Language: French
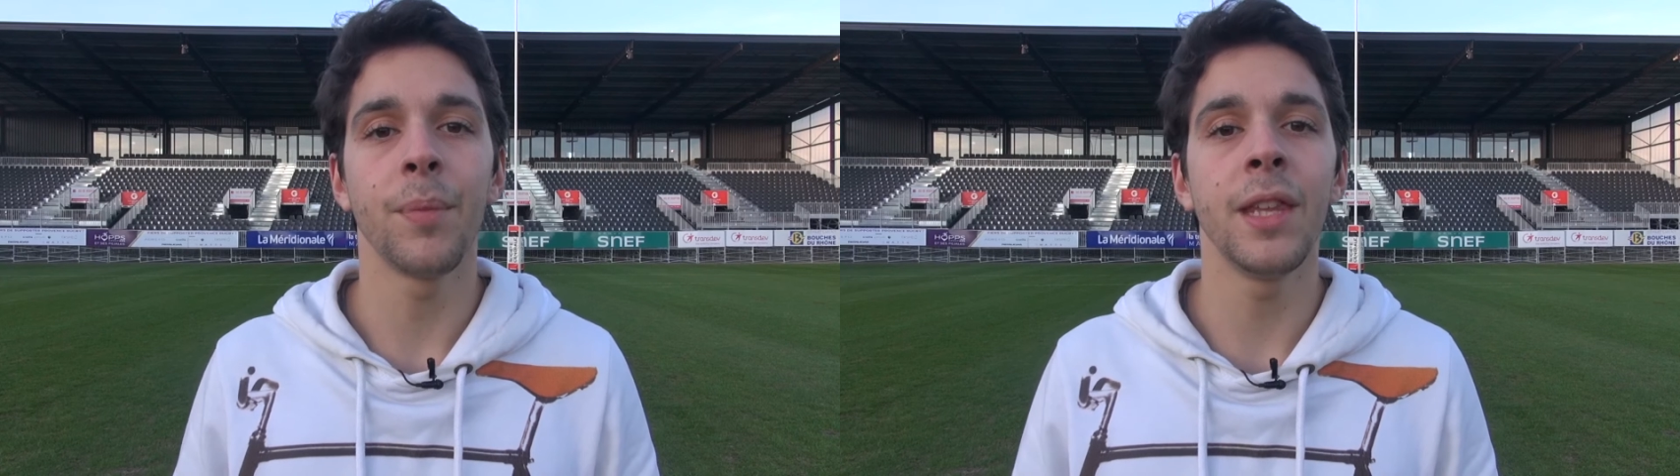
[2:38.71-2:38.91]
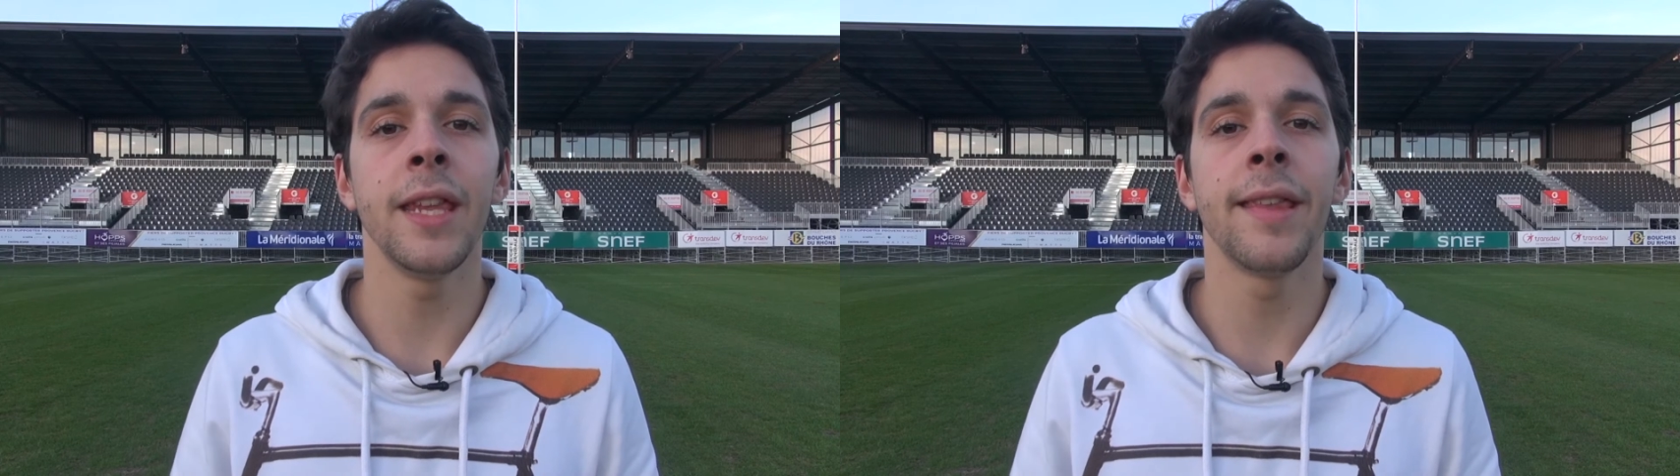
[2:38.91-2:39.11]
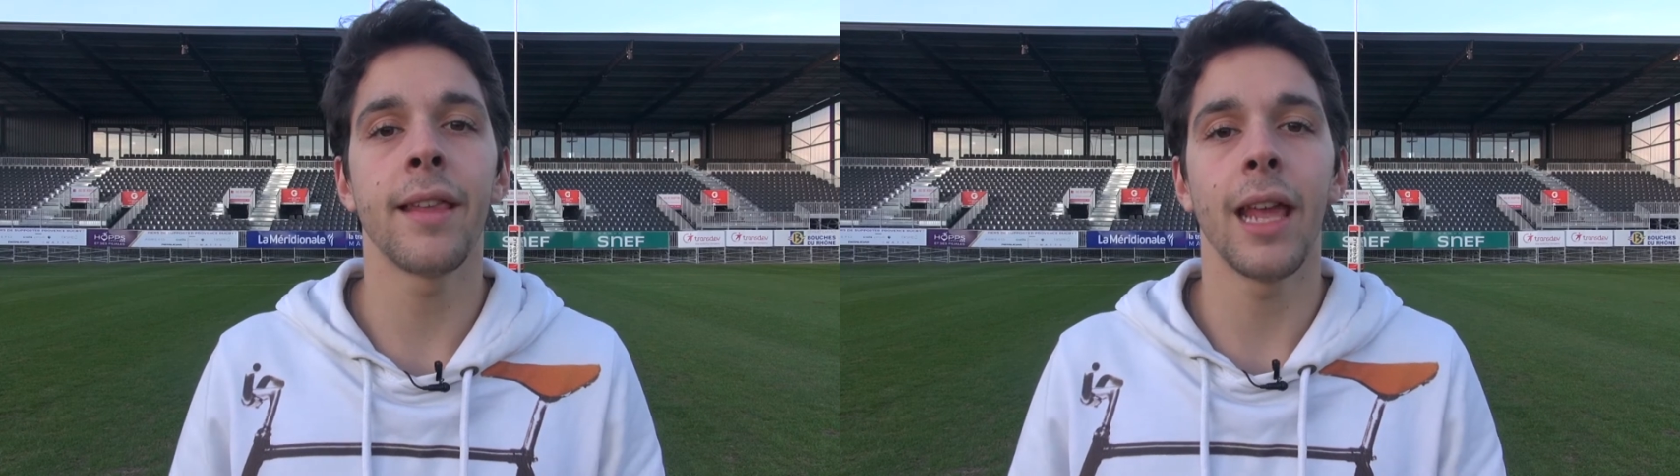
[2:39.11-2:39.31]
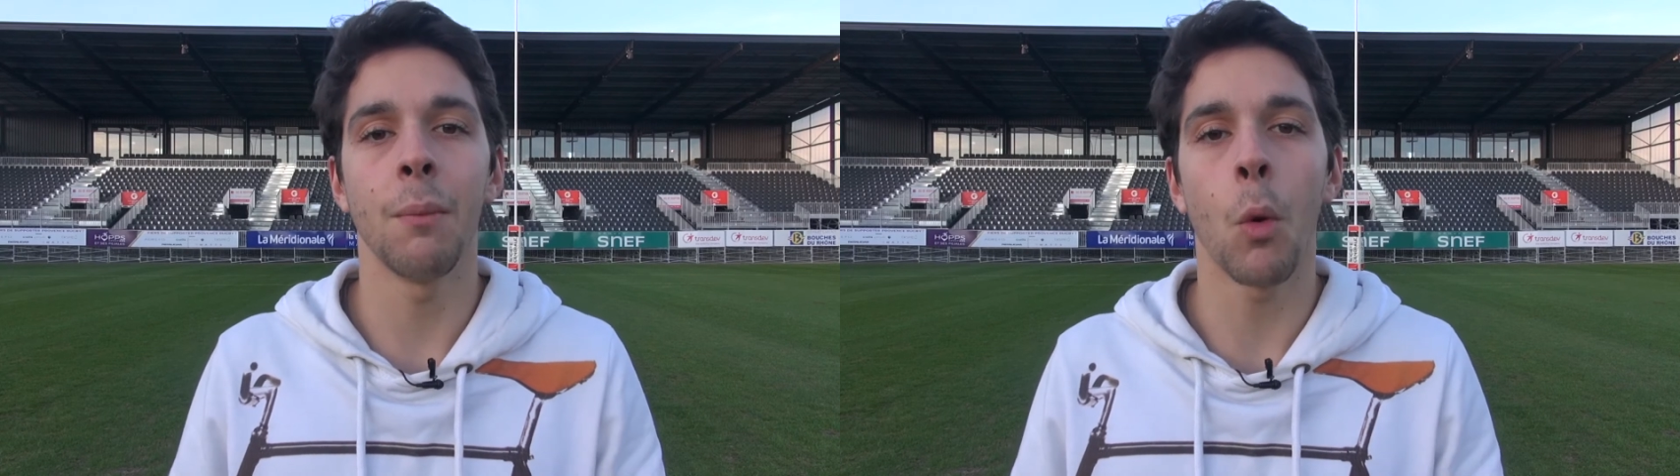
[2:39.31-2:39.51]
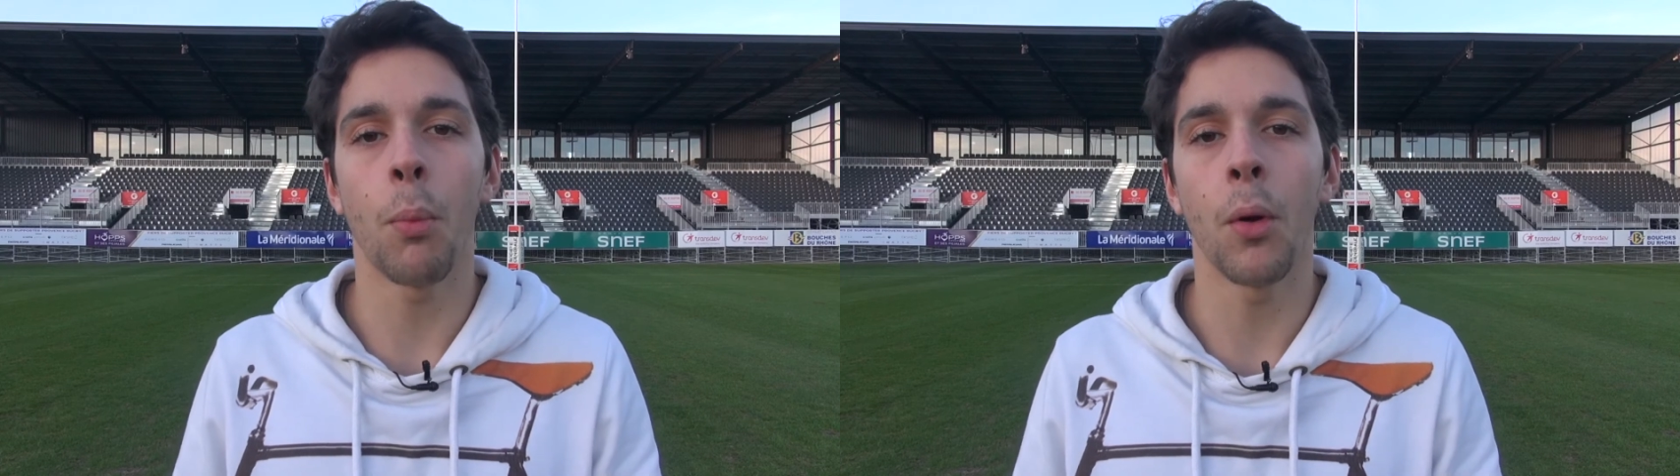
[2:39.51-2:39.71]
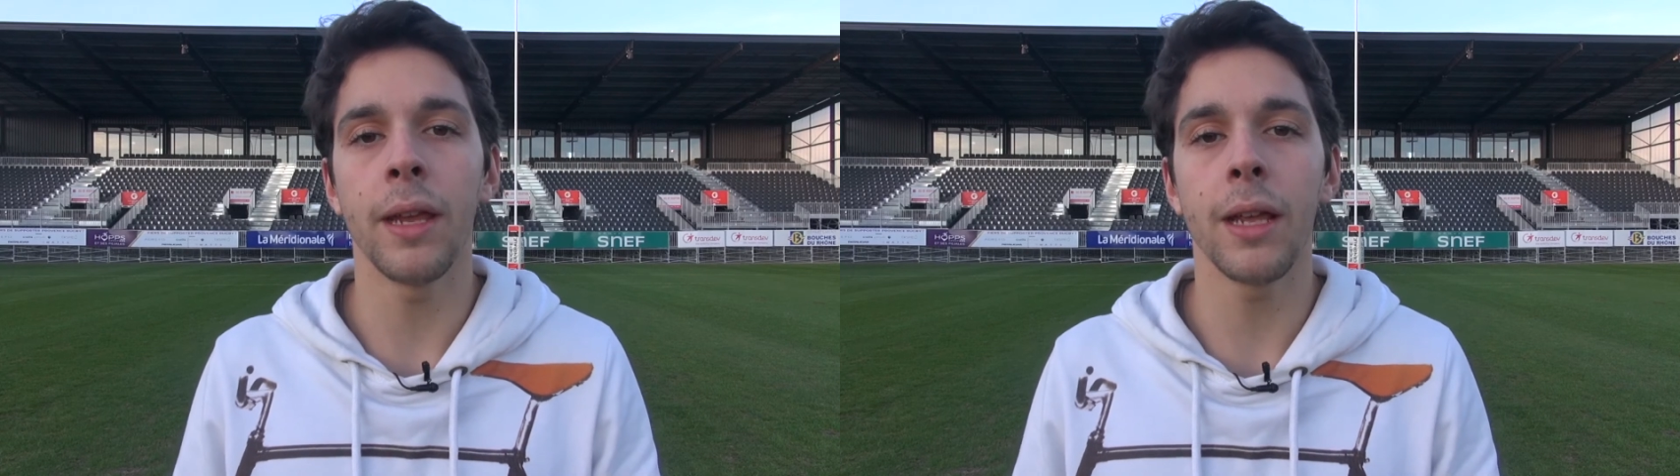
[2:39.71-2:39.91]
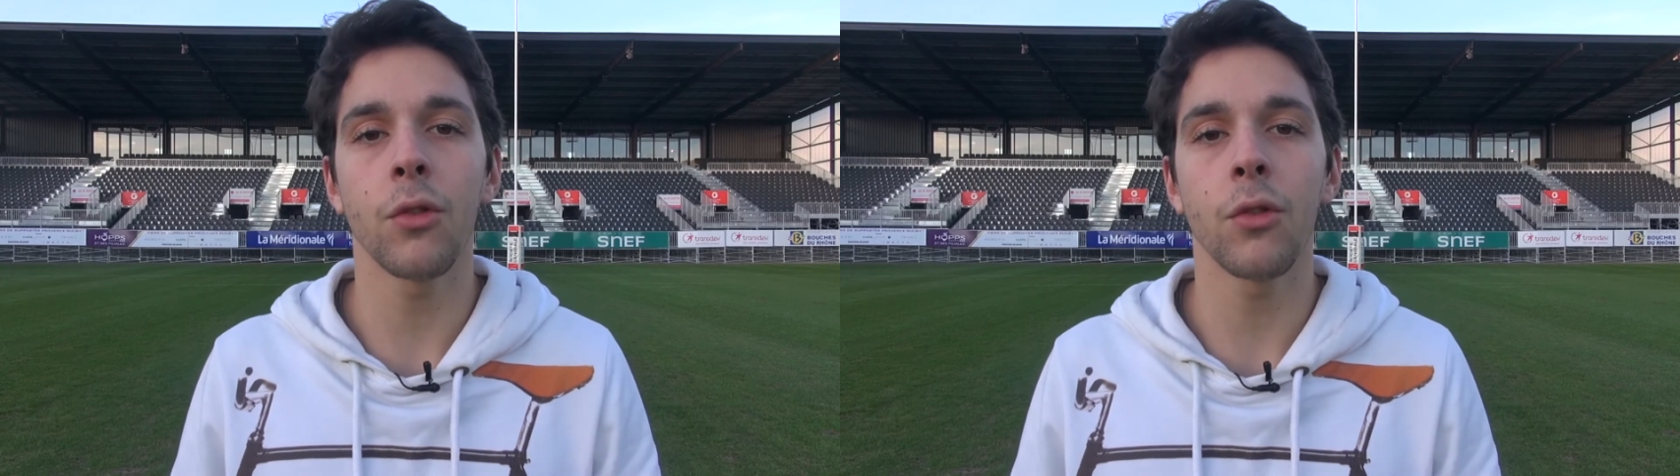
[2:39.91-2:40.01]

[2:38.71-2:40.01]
Nice et Montpellier